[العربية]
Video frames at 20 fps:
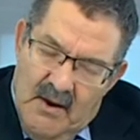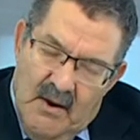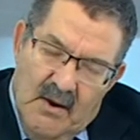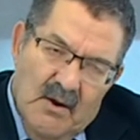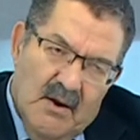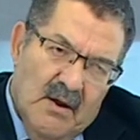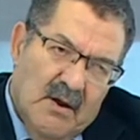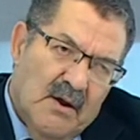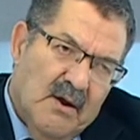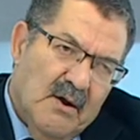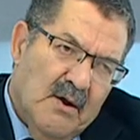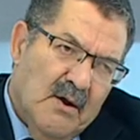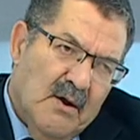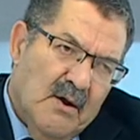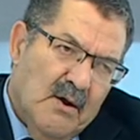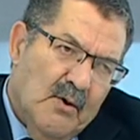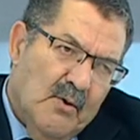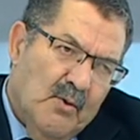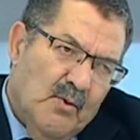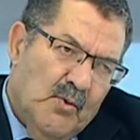
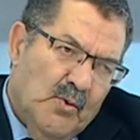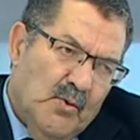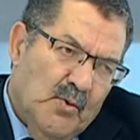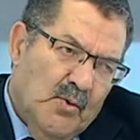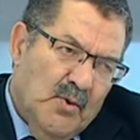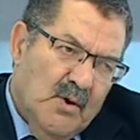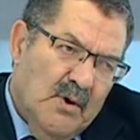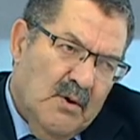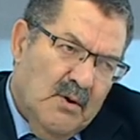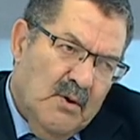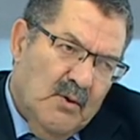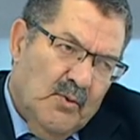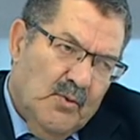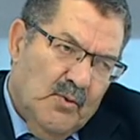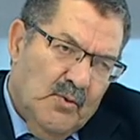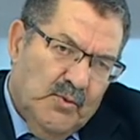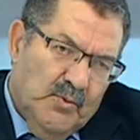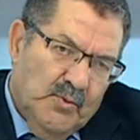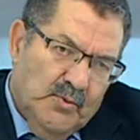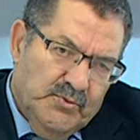آه
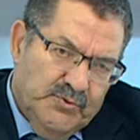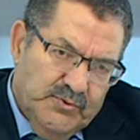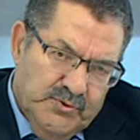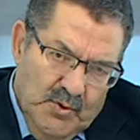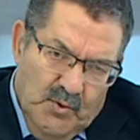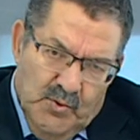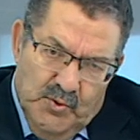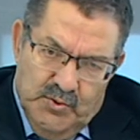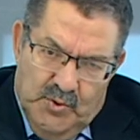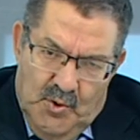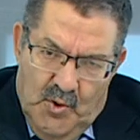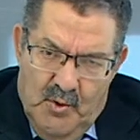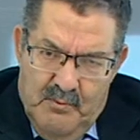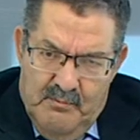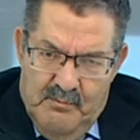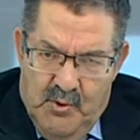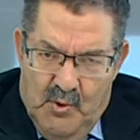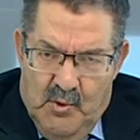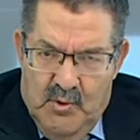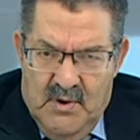ونزودهم
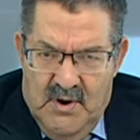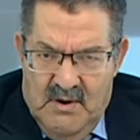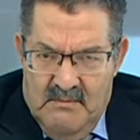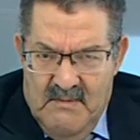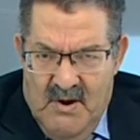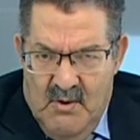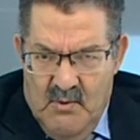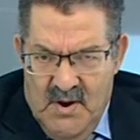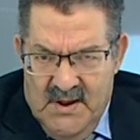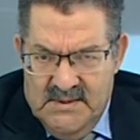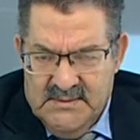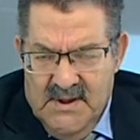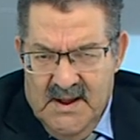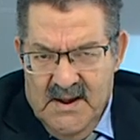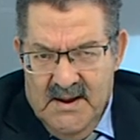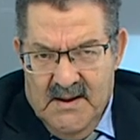بكل المواد